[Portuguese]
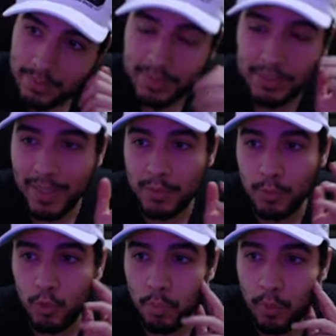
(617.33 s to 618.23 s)
Assim, bate
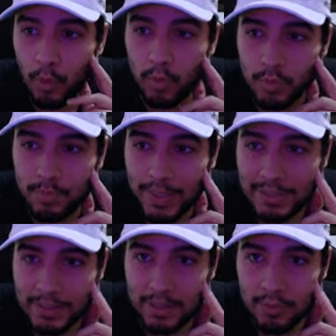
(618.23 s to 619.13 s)
muito pouco, não
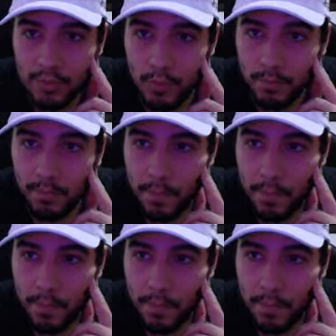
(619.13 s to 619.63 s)
bate tanto, não.